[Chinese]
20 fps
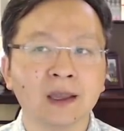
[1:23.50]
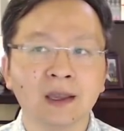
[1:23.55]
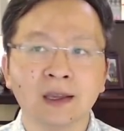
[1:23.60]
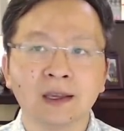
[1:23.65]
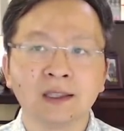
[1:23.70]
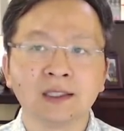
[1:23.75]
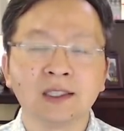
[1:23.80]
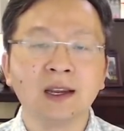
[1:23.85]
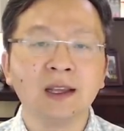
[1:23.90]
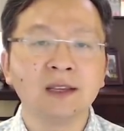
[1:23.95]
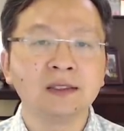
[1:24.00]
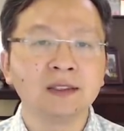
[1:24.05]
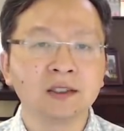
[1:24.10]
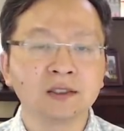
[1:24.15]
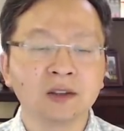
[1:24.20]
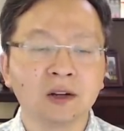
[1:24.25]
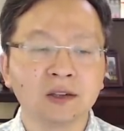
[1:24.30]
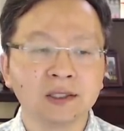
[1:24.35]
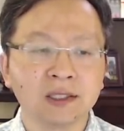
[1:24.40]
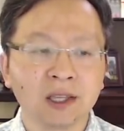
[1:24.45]
先来介
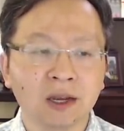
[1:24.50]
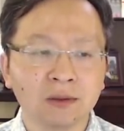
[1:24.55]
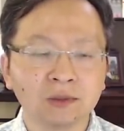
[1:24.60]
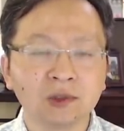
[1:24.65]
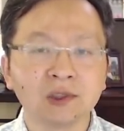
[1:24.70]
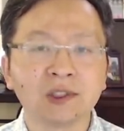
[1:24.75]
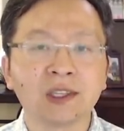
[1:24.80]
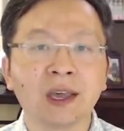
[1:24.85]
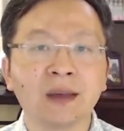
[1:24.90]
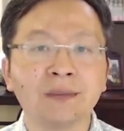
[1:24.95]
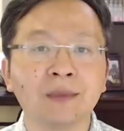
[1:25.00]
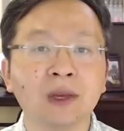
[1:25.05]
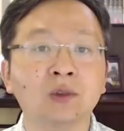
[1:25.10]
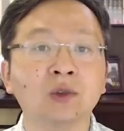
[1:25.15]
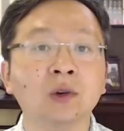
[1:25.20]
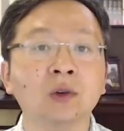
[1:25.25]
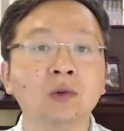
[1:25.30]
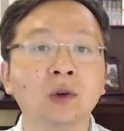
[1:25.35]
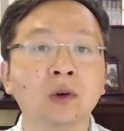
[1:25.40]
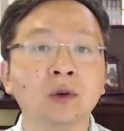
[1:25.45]
绍一下目前美
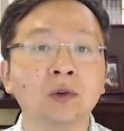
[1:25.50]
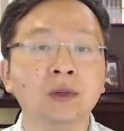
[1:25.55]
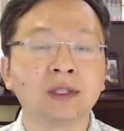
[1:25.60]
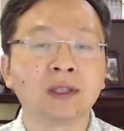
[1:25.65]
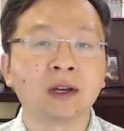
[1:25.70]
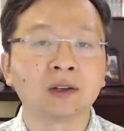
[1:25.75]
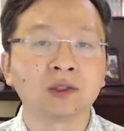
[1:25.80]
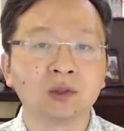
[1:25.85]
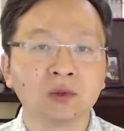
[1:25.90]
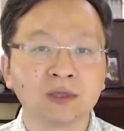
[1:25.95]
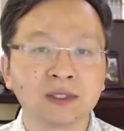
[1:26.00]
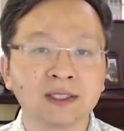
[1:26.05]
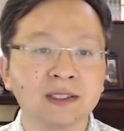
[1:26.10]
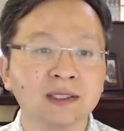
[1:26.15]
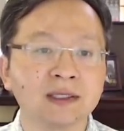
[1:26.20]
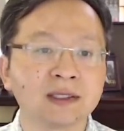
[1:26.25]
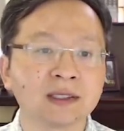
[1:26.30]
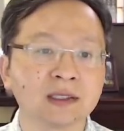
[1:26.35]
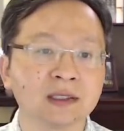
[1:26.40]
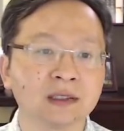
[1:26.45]
国国会当中
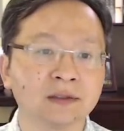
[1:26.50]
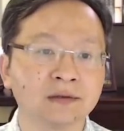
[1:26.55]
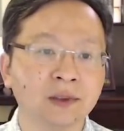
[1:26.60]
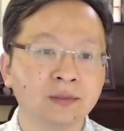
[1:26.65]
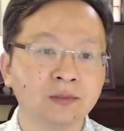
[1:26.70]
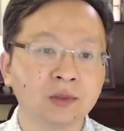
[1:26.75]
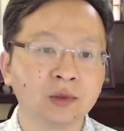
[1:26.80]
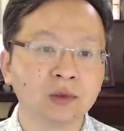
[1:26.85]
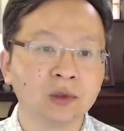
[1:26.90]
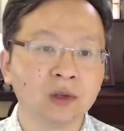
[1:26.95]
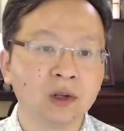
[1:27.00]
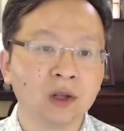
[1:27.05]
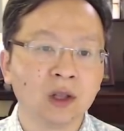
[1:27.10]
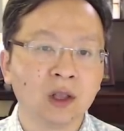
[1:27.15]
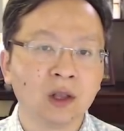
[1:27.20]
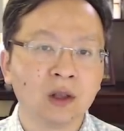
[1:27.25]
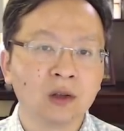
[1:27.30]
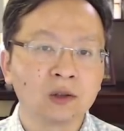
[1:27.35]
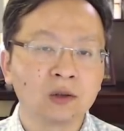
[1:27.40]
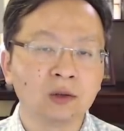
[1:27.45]
席次的分布。
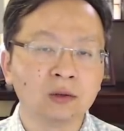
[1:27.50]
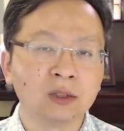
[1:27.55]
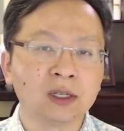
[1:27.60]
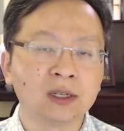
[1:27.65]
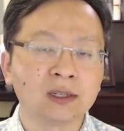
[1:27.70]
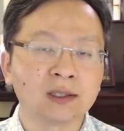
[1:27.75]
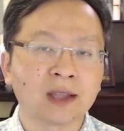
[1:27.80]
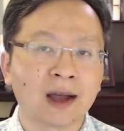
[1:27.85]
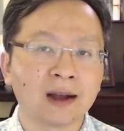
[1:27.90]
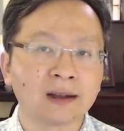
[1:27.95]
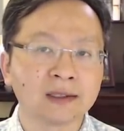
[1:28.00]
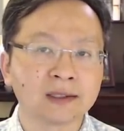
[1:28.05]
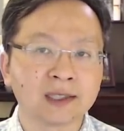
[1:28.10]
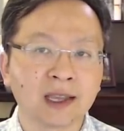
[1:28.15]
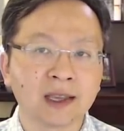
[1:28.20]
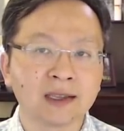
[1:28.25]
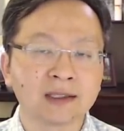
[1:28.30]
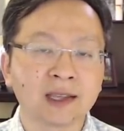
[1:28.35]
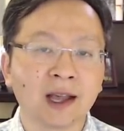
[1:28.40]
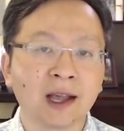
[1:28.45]
共和党
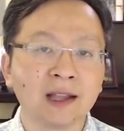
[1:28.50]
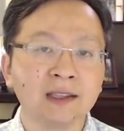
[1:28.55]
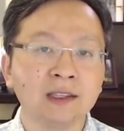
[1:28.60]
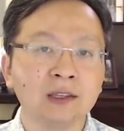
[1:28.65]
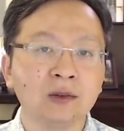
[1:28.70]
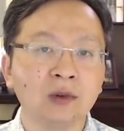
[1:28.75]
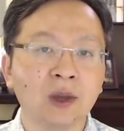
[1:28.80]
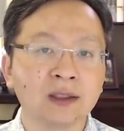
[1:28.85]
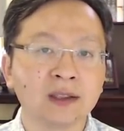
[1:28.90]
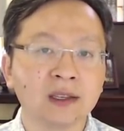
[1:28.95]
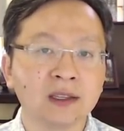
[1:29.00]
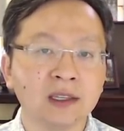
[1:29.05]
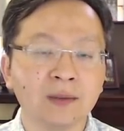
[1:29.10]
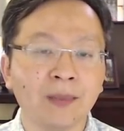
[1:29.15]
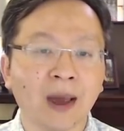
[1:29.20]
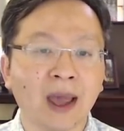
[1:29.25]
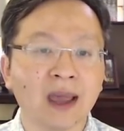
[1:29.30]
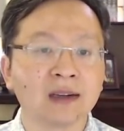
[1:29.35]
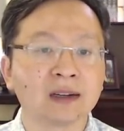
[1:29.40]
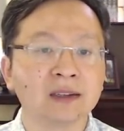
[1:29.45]
在参议院的一
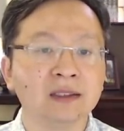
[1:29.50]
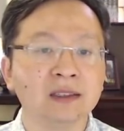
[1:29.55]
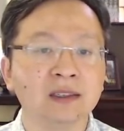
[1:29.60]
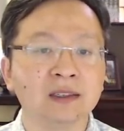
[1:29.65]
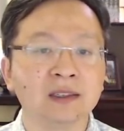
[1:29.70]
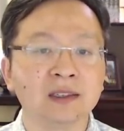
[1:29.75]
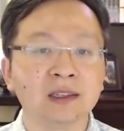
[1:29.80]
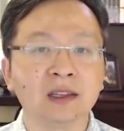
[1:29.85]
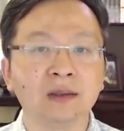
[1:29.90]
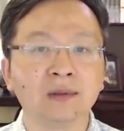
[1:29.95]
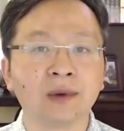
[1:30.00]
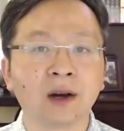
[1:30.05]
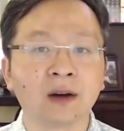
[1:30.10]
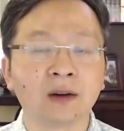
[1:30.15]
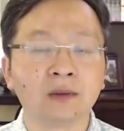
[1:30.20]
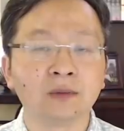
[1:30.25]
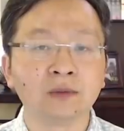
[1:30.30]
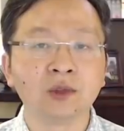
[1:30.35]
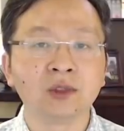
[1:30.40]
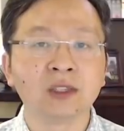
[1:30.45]
百个议席里面，
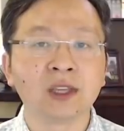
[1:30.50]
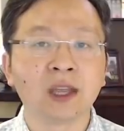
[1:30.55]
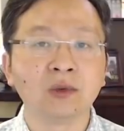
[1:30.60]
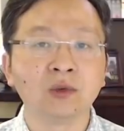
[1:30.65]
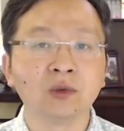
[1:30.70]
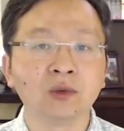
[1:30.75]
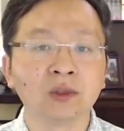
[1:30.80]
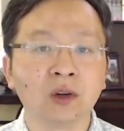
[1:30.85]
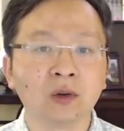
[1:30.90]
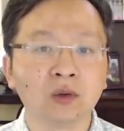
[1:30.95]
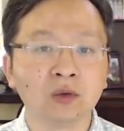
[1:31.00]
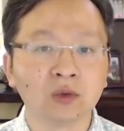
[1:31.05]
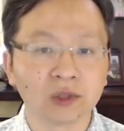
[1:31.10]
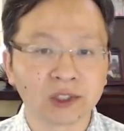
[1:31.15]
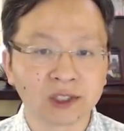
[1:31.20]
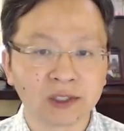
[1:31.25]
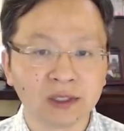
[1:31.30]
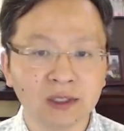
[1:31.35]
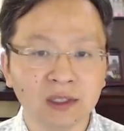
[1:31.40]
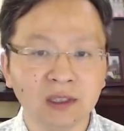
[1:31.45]
目前拥有五
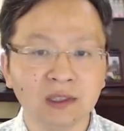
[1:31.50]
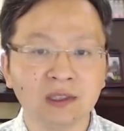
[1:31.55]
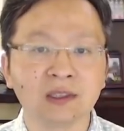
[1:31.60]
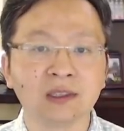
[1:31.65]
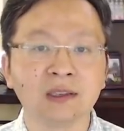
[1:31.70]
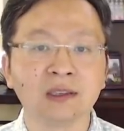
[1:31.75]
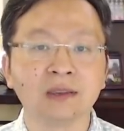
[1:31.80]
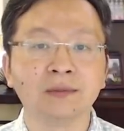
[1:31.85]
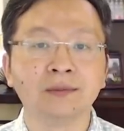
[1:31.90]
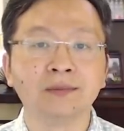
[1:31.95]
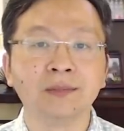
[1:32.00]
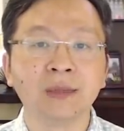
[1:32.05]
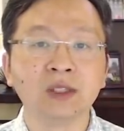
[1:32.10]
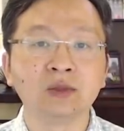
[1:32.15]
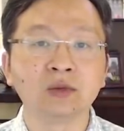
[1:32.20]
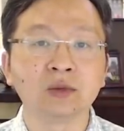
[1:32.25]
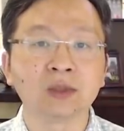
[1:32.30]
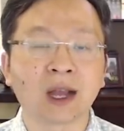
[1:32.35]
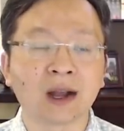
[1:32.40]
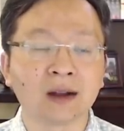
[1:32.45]
十一席，民
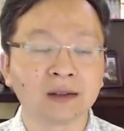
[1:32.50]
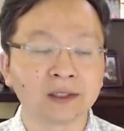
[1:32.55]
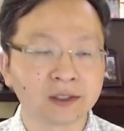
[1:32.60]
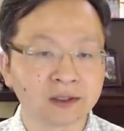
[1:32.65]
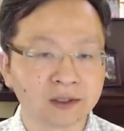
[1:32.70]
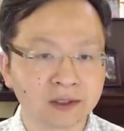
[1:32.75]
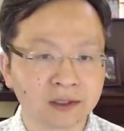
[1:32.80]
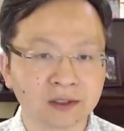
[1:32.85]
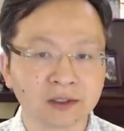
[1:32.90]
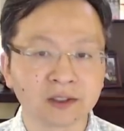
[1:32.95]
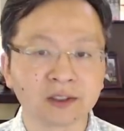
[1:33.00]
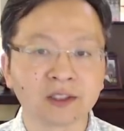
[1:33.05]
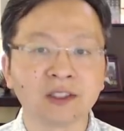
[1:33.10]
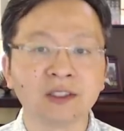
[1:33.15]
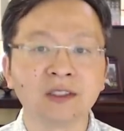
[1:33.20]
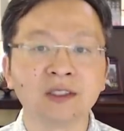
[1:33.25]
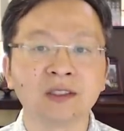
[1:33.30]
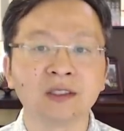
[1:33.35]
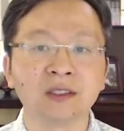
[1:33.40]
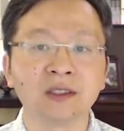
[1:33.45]
主党是四十
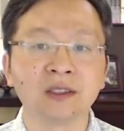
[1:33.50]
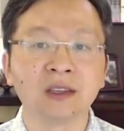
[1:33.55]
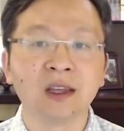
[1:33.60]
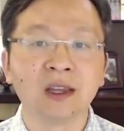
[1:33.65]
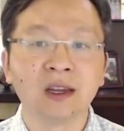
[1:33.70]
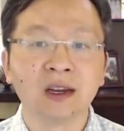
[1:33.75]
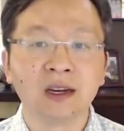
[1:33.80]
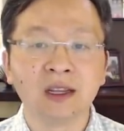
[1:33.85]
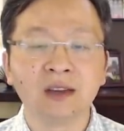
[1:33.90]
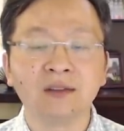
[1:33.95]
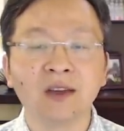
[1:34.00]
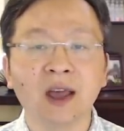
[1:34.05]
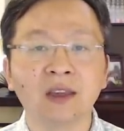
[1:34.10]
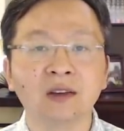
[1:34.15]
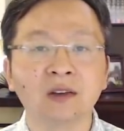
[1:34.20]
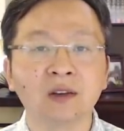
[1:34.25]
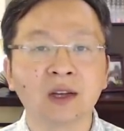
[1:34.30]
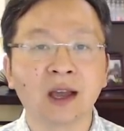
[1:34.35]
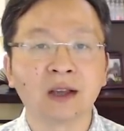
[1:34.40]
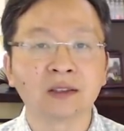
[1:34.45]
七席，另外
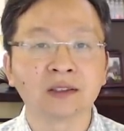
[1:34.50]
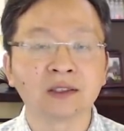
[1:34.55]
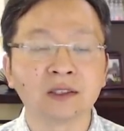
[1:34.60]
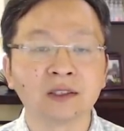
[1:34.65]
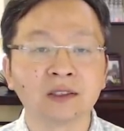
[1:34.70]
有两席